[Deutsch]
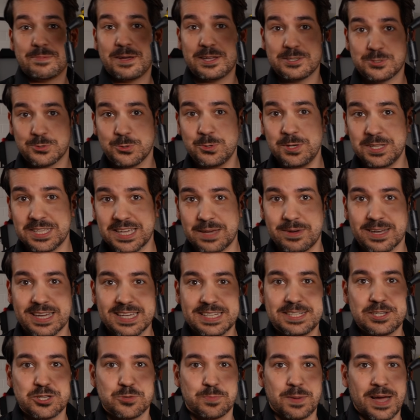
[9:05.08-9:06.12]
persönlich aber
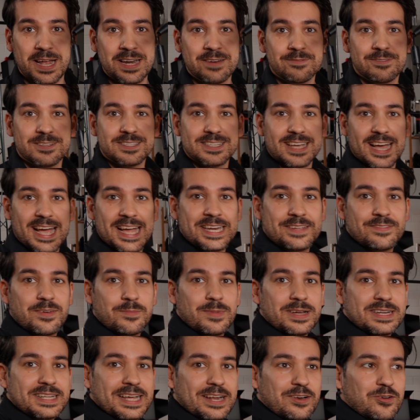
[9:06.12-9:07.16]
richtig spannend wird es eigentlich, wenn
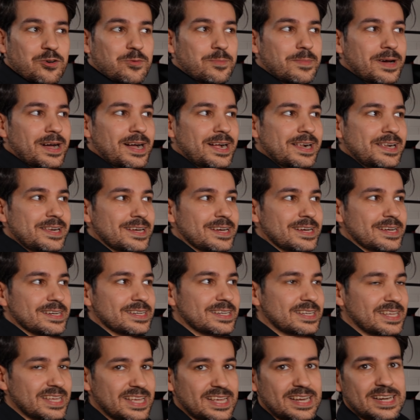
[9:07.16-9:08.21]
man da nochmal äh,
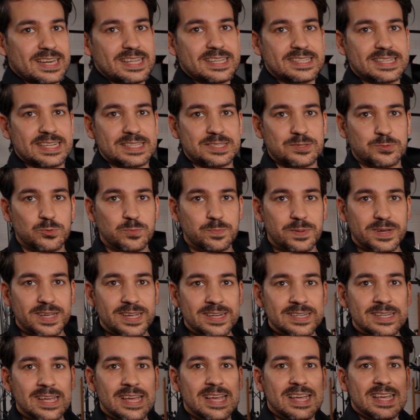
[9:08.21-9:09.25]
ein Gegenlicht dazu
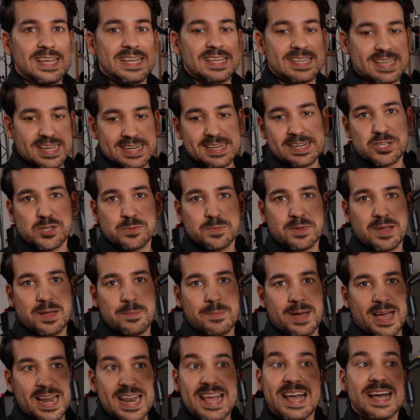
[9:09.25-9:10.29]
bringt. Ich hatte ja schon mal
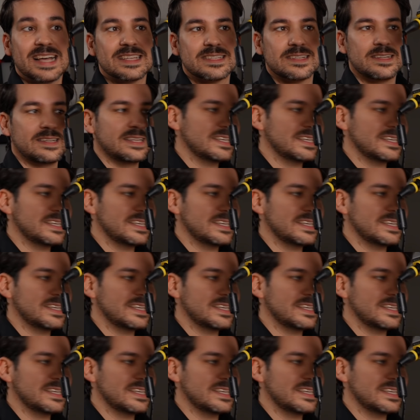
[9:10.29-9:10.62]
im allerersten